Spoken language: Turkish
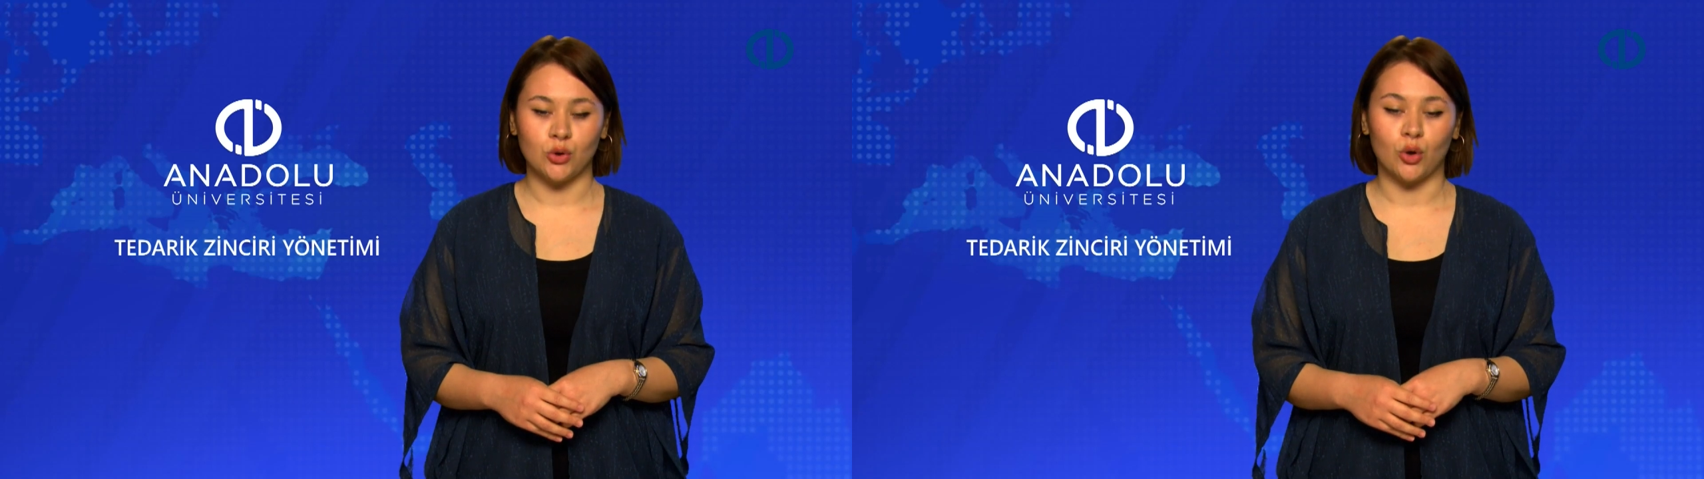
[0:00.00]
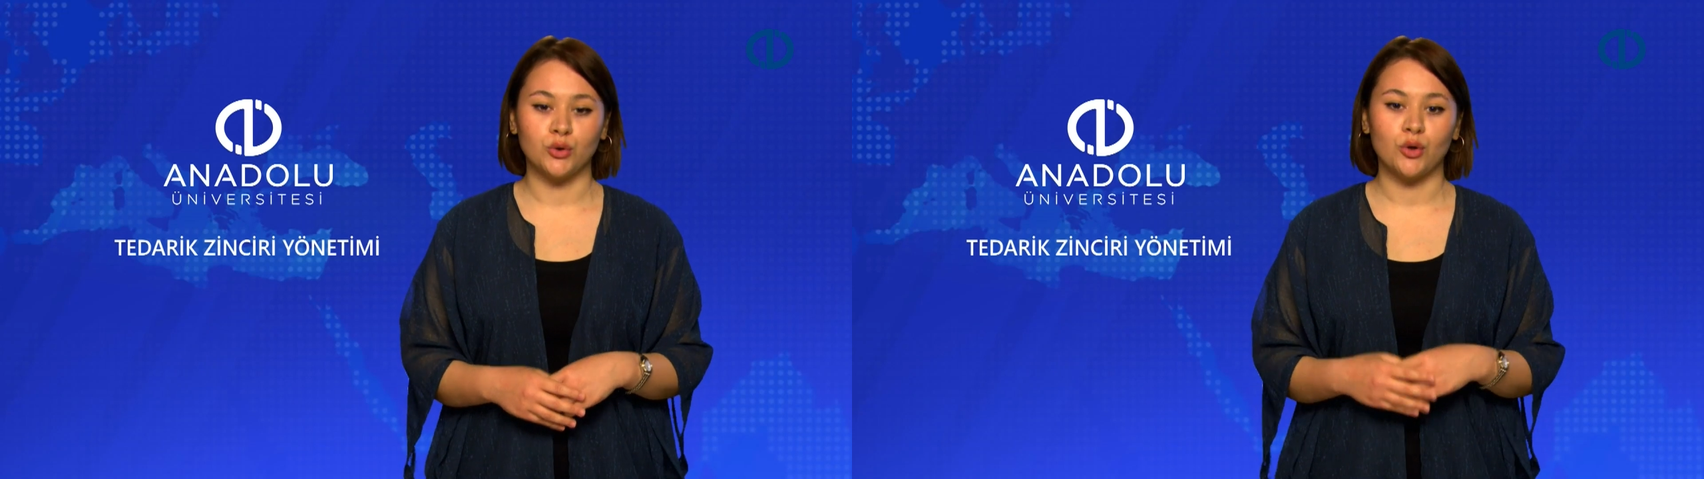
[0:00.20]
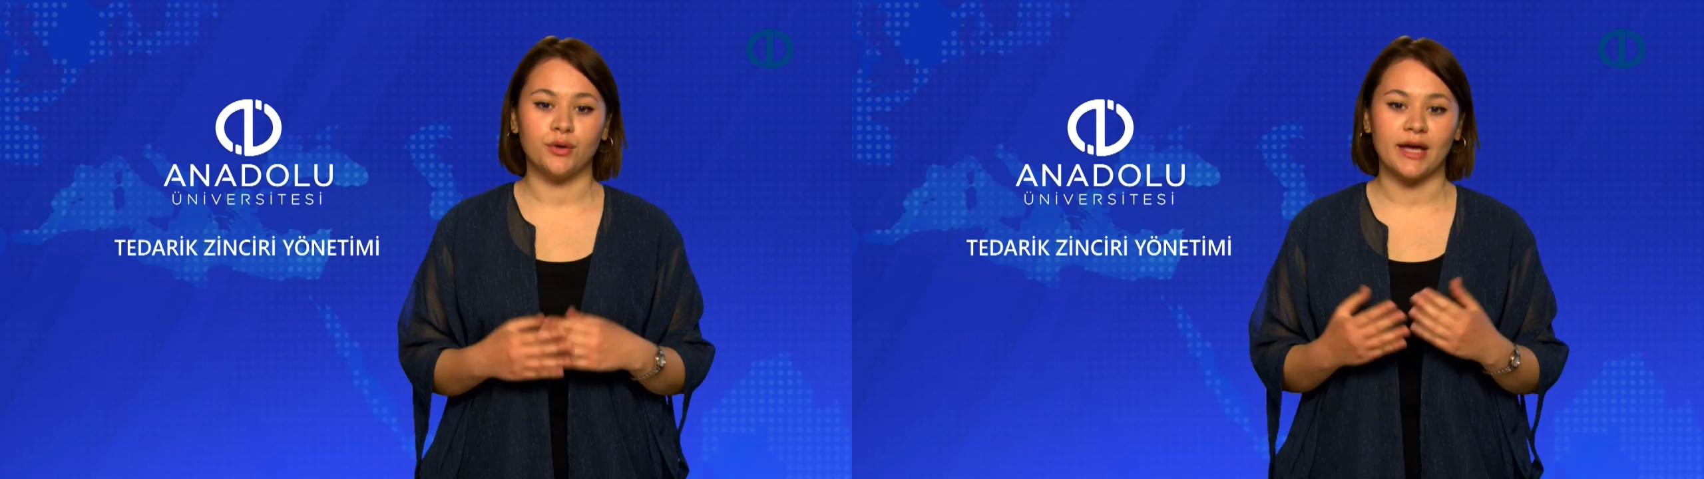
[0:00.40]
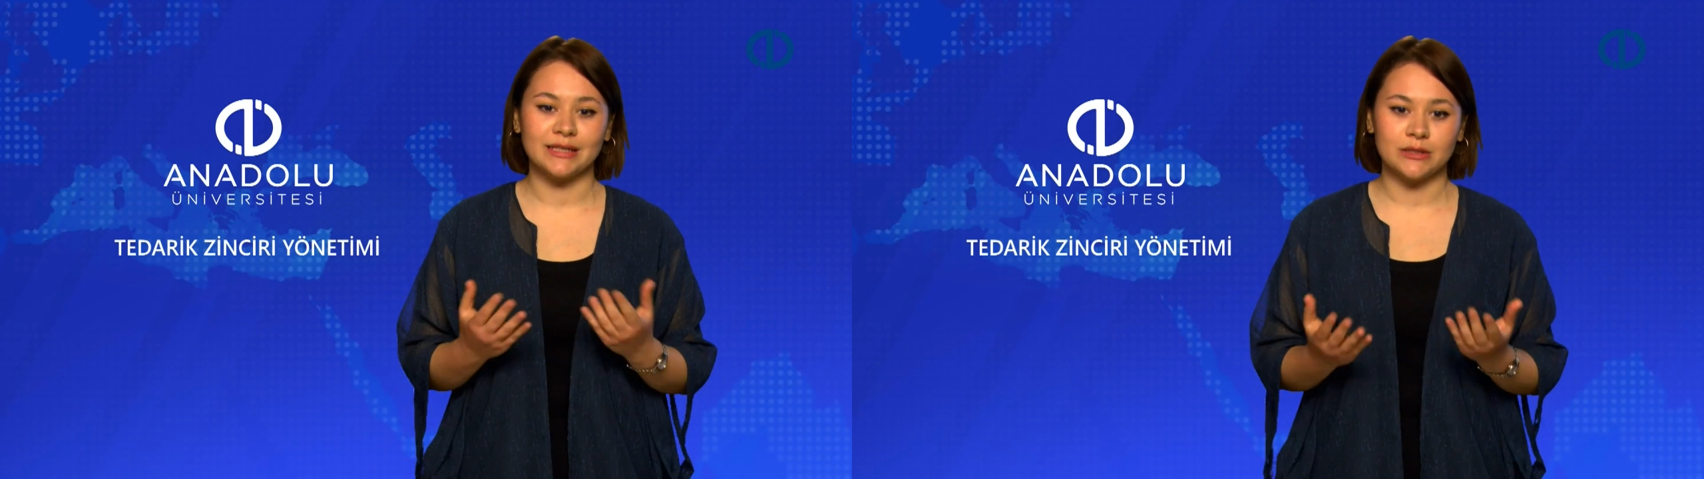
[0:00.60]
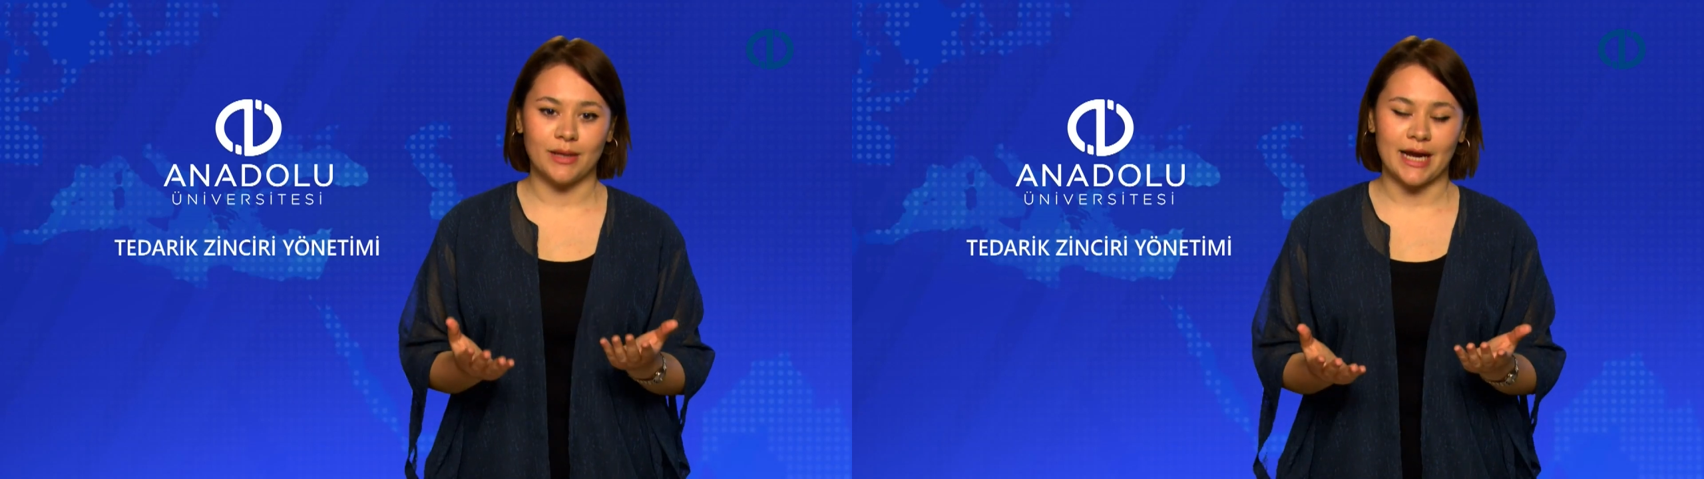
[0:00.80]
doğru
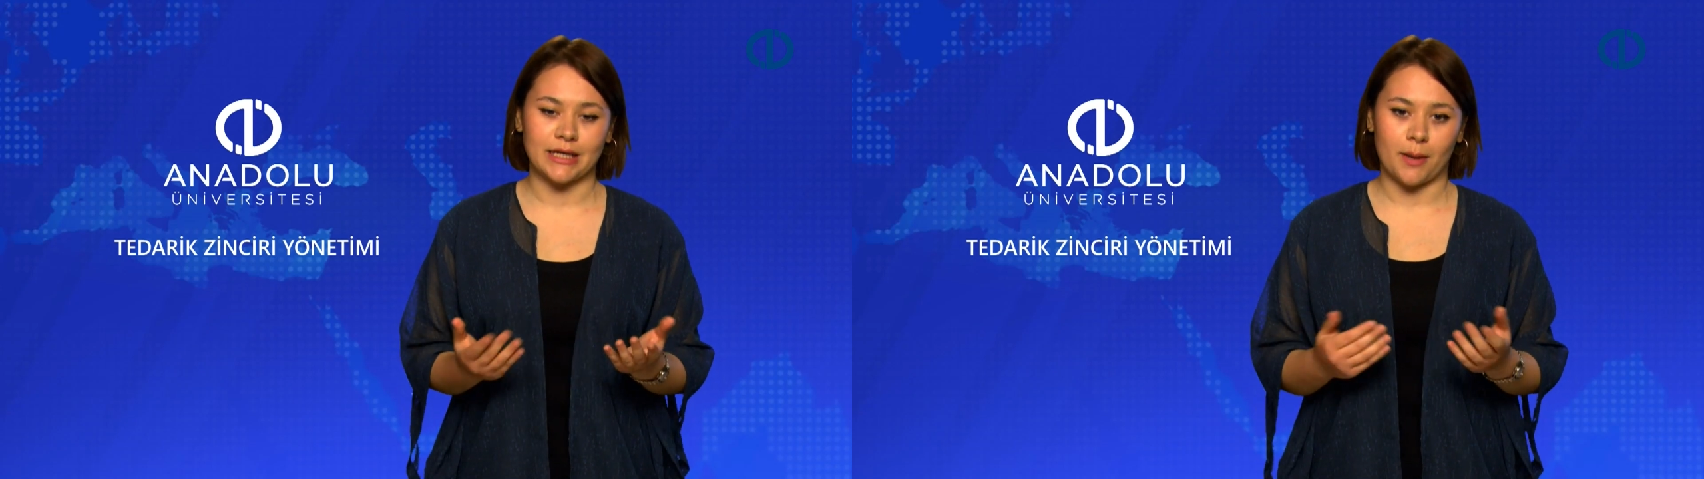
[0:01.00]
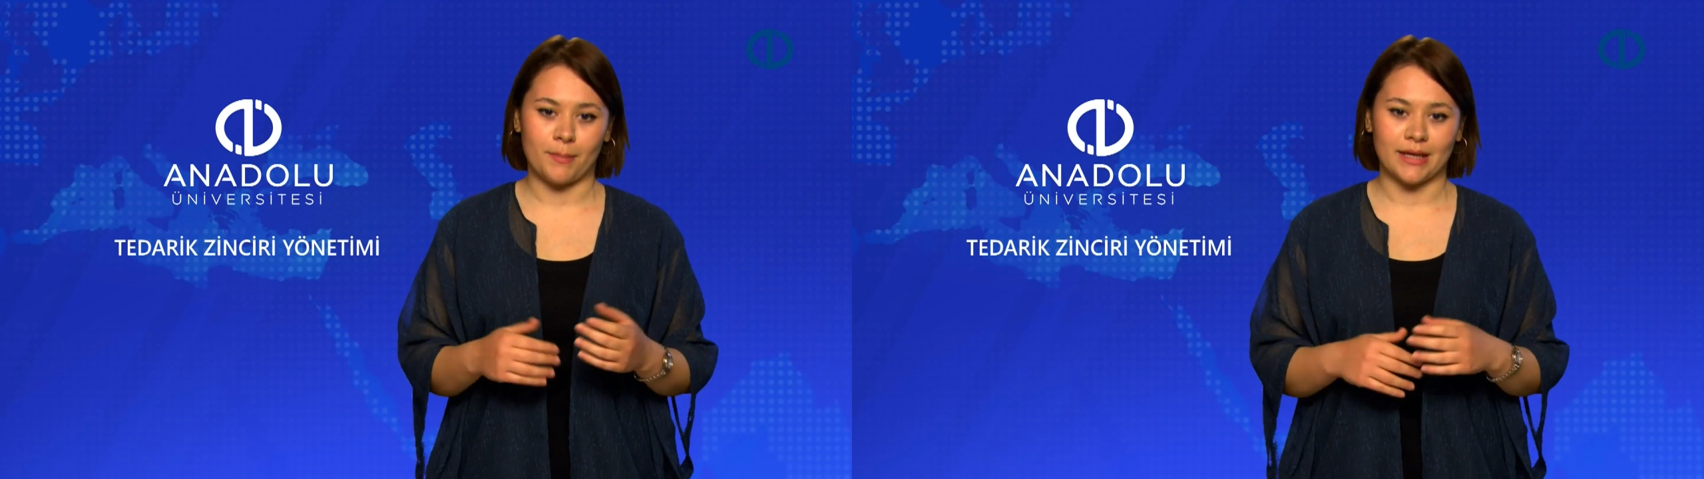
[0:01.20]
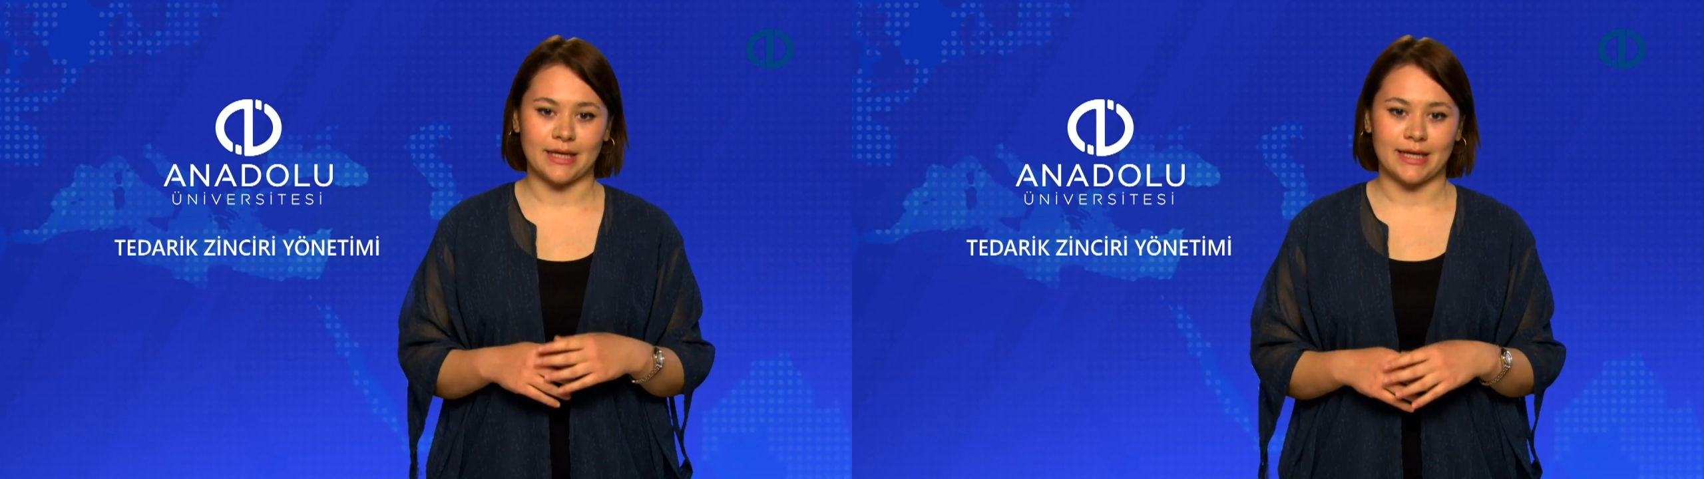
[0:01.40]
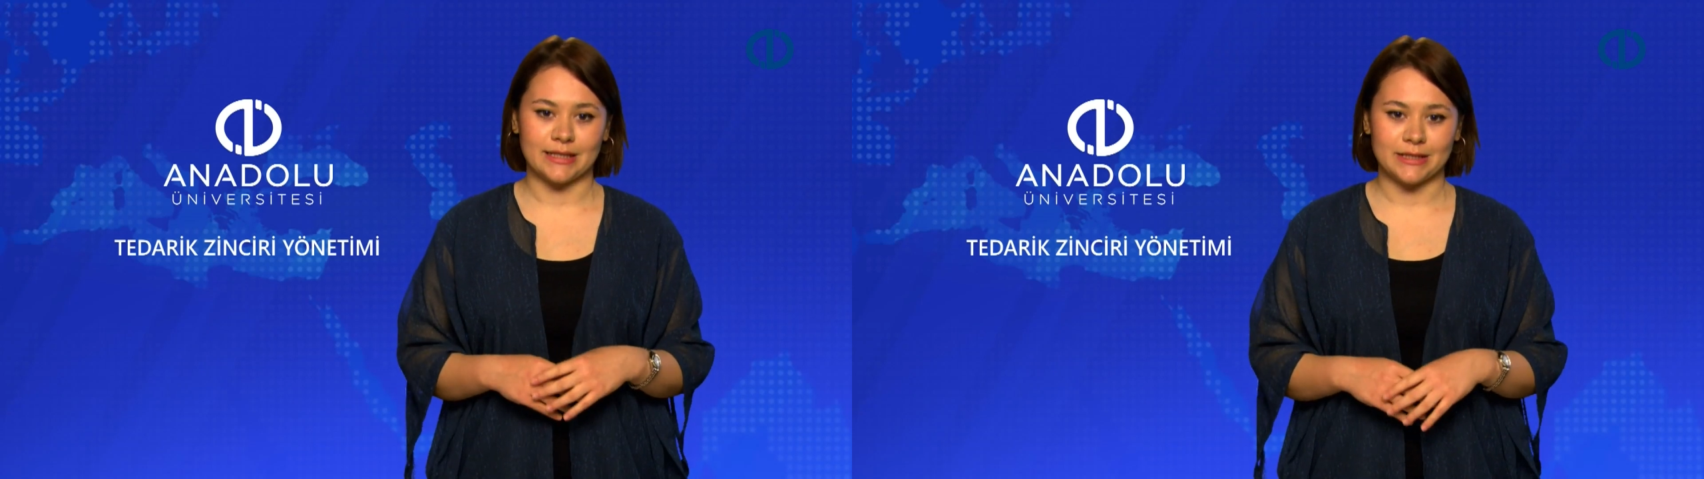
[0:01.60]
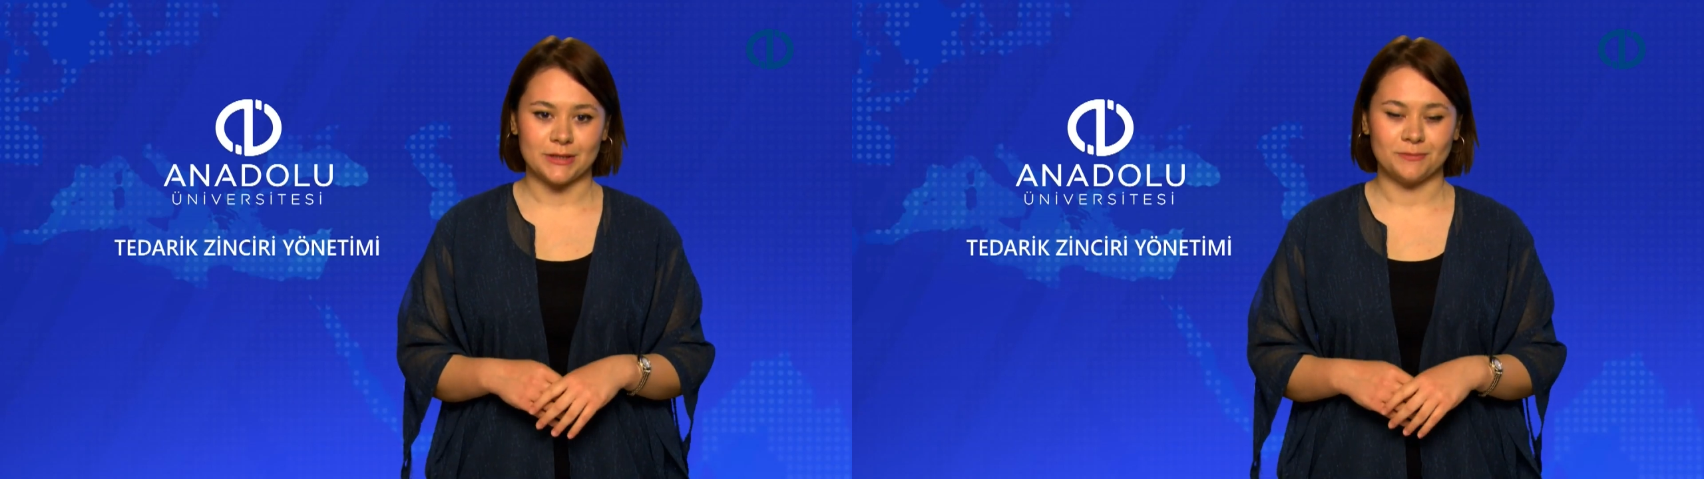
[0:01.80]
yönlendirmeler yapmak
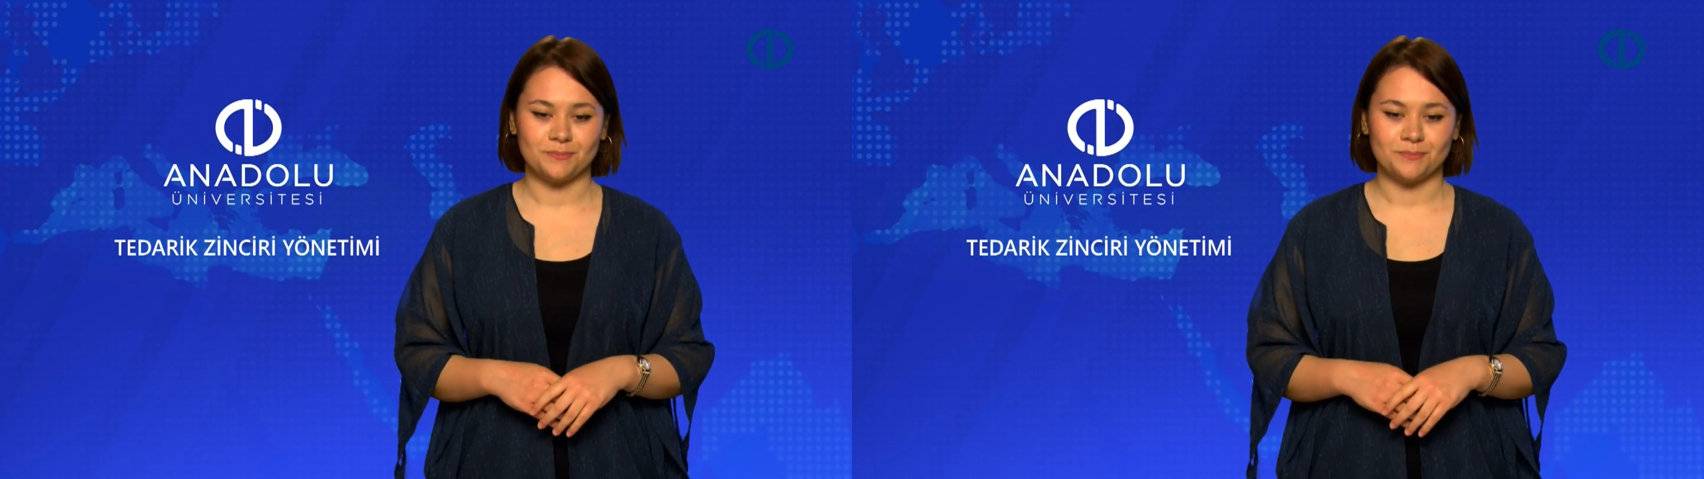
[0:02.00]
gerekir.